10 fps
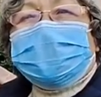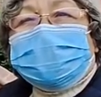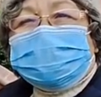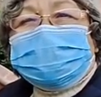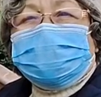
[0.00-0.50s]
挺
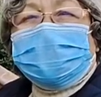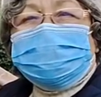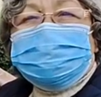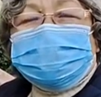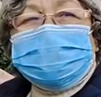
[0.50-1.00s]
安、挺
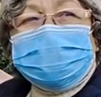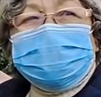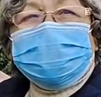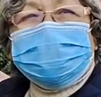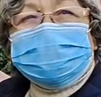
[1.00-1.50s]
安全的。
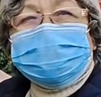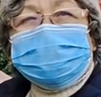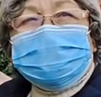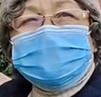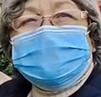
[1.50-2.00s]
安全没
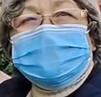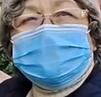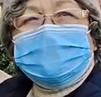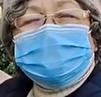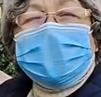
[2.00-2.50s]
有羊
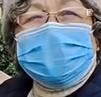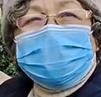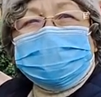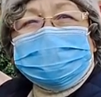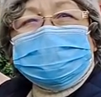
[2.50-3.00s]
吧？没有，
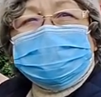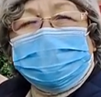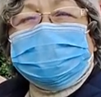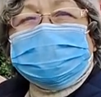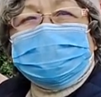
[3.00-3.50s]
没羊
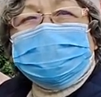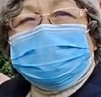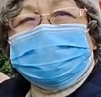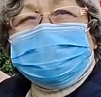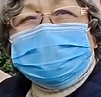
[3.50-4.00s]
啊，挺
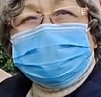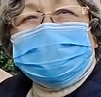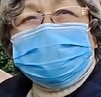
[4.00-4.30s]
好的。咱